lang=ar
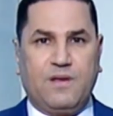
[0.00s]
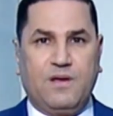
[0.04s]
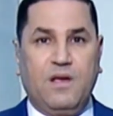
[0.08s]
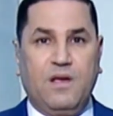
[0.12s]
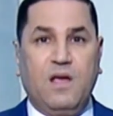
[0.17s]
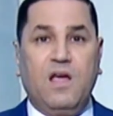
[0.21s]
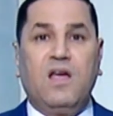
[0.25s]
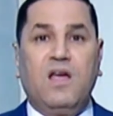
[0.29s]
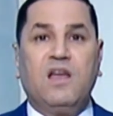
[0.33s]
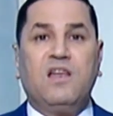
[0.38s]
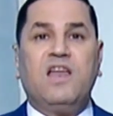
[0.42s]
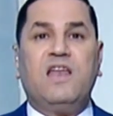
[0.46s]

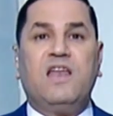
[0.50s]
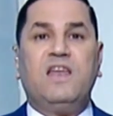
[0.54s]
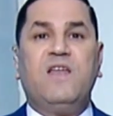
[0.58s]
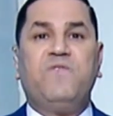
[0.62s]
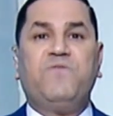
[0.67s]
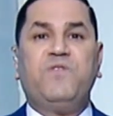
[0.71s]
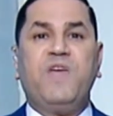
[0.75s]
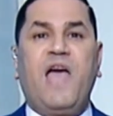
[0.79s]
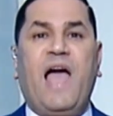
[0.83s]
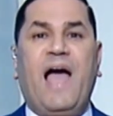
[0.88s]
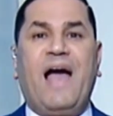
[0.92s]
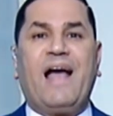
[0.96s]
لان
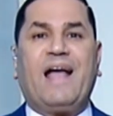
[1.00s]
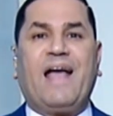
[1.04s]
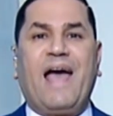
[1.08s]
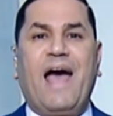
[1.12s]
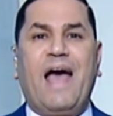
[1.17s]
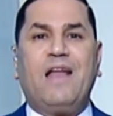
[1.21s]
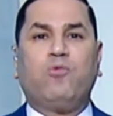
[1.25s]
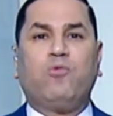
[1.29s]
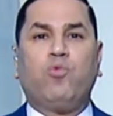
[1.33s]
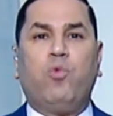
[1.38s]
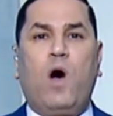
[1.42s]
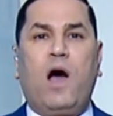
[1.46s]
في حاجات
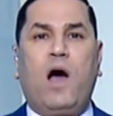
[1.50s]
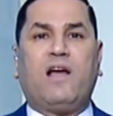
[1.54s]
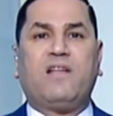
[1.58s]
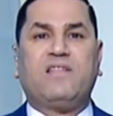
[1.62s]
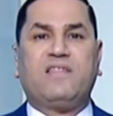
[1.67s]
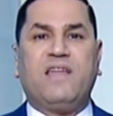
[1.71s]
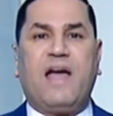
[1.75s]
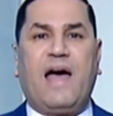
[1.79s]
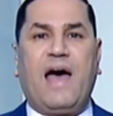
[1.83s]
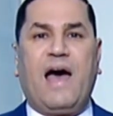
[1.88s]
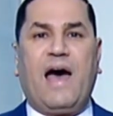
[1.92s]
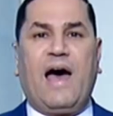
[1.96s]

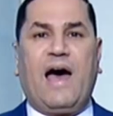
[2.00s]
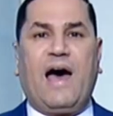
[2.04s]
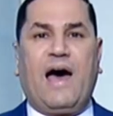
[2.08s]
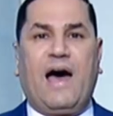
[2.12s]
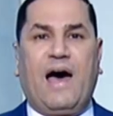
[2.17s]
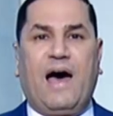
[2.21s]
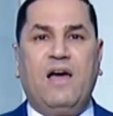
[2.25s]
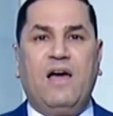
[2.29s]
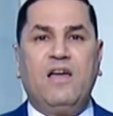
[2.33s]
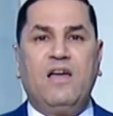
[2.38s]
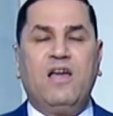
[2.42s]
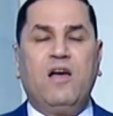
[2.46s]
واخده
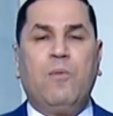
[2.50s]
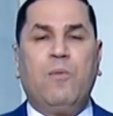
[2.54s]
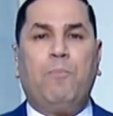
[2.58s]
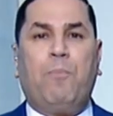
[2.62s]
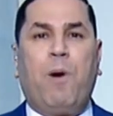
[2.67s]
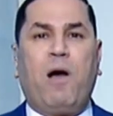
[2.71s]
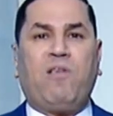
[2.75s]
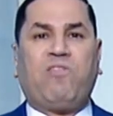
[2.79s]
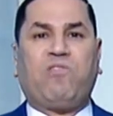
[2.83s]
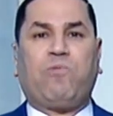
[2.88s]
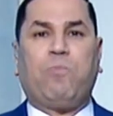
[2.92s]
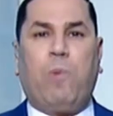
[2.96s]

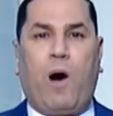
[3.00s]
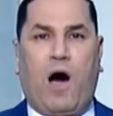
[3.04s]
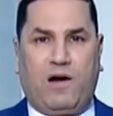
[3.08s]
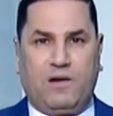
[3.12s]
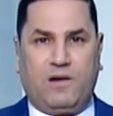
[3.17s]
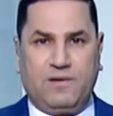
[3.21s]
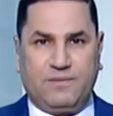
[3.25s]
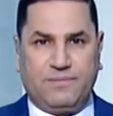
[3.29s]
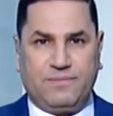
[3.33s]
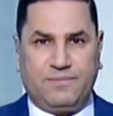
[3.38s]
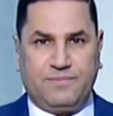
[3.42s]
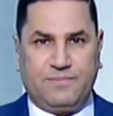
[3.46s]
بصمه
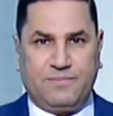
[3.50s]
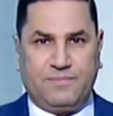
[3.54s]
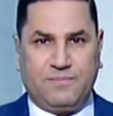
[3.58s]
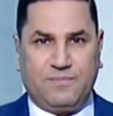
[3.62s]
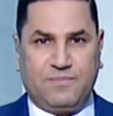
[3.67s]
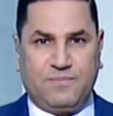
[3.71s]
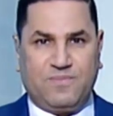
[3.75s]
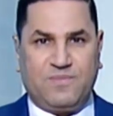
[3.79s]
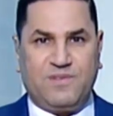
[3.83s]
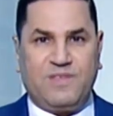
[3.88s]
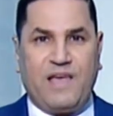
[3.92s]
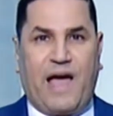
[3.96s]

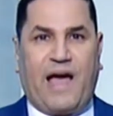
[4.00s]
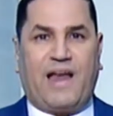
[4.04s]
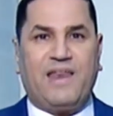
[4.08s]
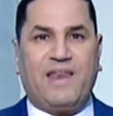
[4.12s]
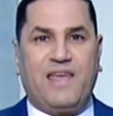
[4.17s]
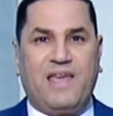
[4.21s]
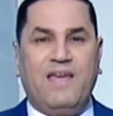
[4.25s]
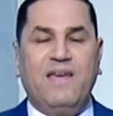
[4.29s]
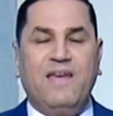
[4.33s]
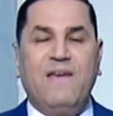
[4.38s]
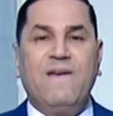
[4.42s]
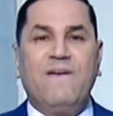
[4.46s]

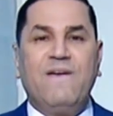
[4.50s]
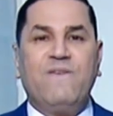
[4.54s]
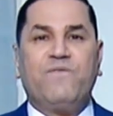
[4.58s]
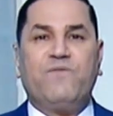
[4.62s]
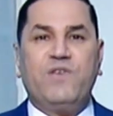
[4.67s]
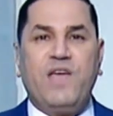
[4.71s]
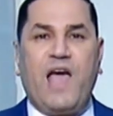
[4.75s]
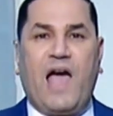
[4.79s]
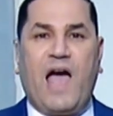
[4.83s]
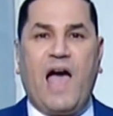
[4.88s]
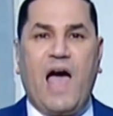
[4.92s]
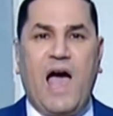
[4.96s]
يعني في
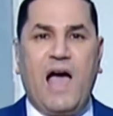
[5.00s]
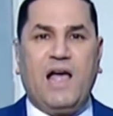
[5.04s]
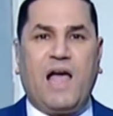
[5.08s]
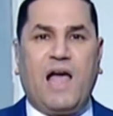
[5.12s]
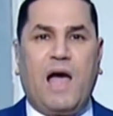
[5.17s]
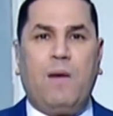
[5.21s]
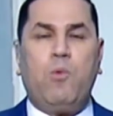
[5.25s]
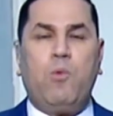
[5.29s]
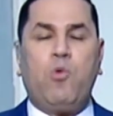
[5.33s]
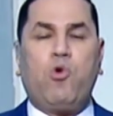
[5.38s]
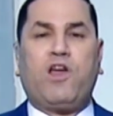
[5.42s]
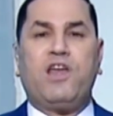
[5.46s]
حاجه
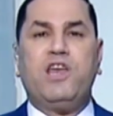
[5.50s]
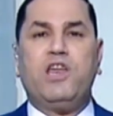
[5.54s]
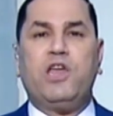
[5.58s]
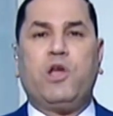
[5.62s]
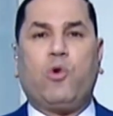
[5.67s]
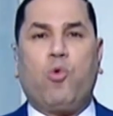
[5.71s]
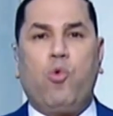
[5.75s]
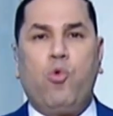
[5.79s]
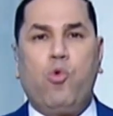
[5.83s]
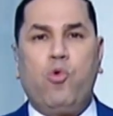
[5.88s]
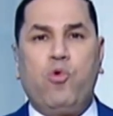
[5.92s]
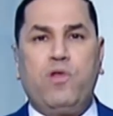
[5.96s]
ممكن
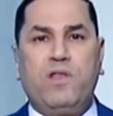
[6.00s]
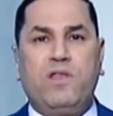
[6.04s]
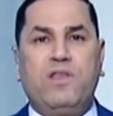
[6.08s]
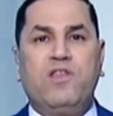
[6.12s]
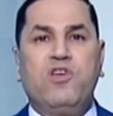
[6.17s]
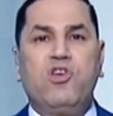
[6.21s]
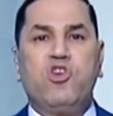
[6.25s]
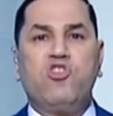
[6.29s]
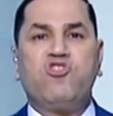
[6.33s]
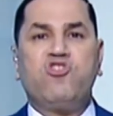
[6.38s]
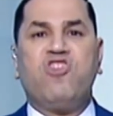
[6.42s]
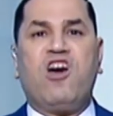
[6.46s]
يكون
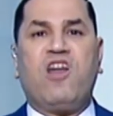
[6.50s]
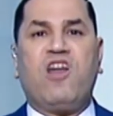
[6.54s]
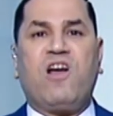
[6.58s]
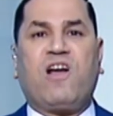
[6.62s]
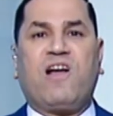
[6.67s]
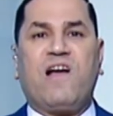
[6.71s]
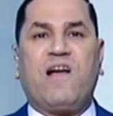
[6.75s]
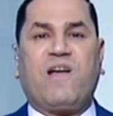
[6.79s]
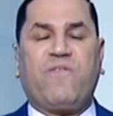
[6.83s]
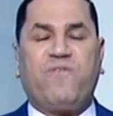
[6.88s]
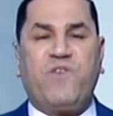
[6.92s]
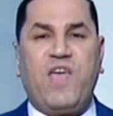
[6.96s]

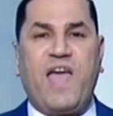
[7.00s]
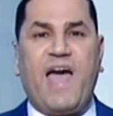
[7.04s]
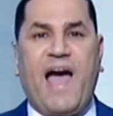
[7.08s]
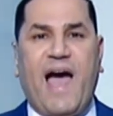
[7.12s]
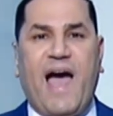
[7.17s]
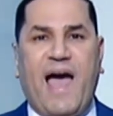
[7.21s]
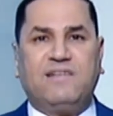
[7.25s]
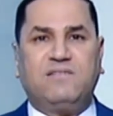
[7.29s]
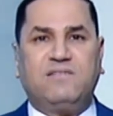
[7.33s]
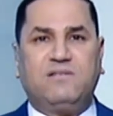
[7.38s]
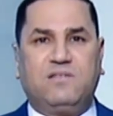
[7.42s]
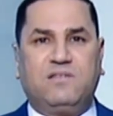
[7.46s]
شاركك فيها
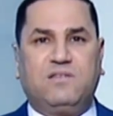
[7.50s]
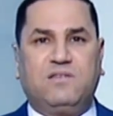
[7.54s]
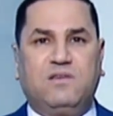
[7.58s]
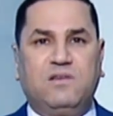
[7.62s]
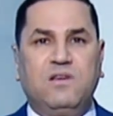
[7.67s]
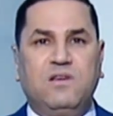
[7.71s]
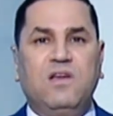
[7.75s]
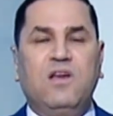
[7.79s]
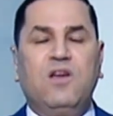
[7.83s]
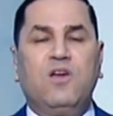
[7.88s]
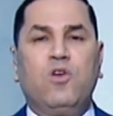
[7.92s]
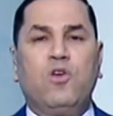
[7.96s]
حد
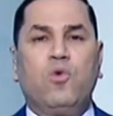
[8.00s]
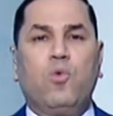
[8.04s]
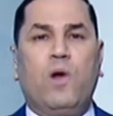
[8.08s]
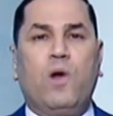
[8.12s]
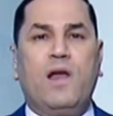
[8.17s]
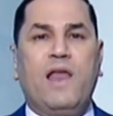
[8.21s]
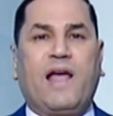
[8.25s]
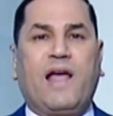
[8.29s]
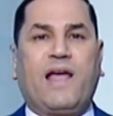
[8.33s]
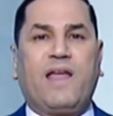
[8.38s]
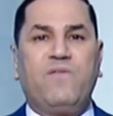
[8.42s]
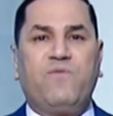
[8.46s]

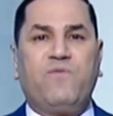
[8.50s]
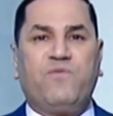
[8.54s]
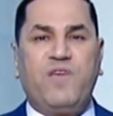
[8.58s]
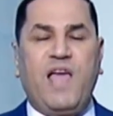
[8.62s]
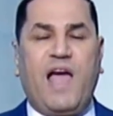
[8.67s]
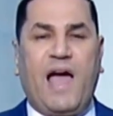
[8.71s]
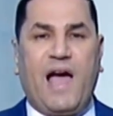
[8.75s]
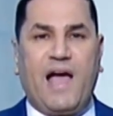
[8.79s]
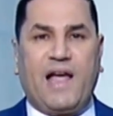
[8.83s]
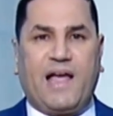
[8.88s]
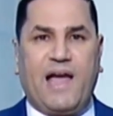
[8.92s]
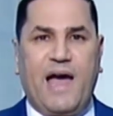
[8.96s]
ولكن في
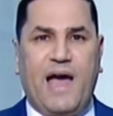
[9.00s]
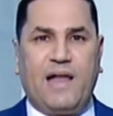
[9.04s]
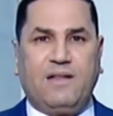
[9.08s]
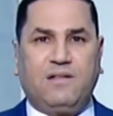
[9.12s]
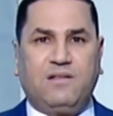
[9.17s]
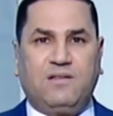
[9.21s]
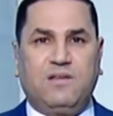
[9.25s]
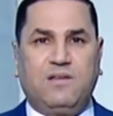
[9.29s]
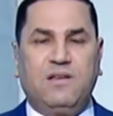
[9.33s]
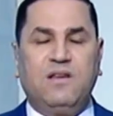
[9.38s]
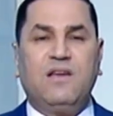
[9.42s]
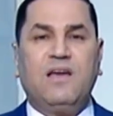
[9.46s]
حاجات
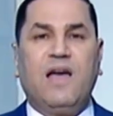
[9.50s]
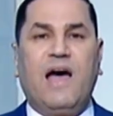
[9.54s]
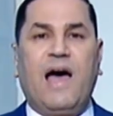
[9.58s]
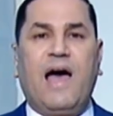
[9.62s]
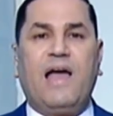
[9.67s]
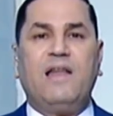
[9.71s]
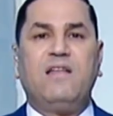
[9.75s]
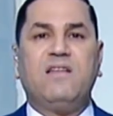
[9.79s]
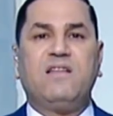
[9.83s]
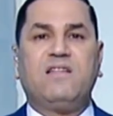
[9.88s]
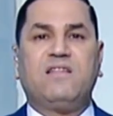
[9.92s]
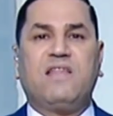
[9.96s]

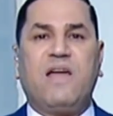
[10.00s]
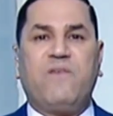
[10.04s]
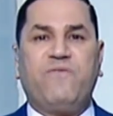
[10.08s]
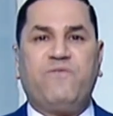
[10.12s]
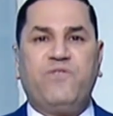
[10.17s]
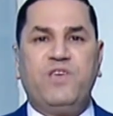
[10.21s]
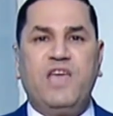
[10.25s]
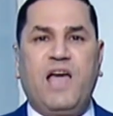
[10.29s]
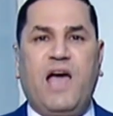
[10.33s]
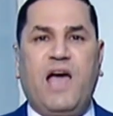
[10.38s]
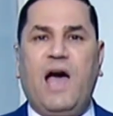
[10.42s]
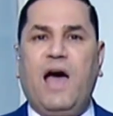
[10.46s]
انت
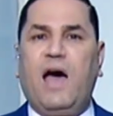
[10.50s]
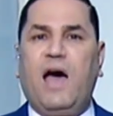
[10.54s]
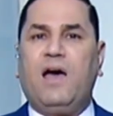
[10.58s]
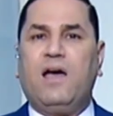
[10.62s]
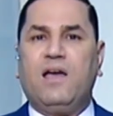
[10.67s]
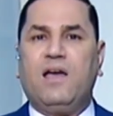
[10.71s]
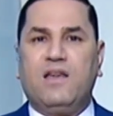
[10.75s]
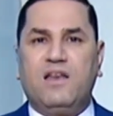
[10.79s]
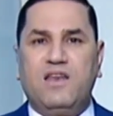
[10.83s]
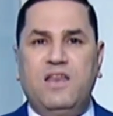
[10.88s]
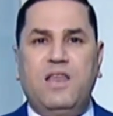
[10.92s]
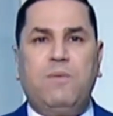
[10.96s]
فيها
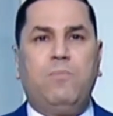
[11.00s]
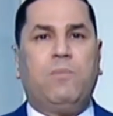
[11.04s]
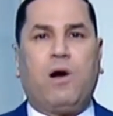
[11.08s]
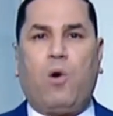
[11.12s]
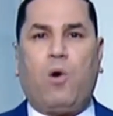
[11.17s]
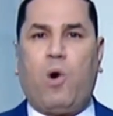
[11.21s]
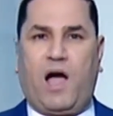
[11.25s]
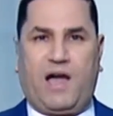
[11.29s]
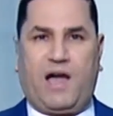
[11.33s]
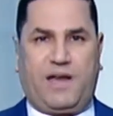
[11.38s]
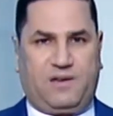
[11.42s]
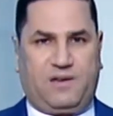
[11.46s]
نمره واحد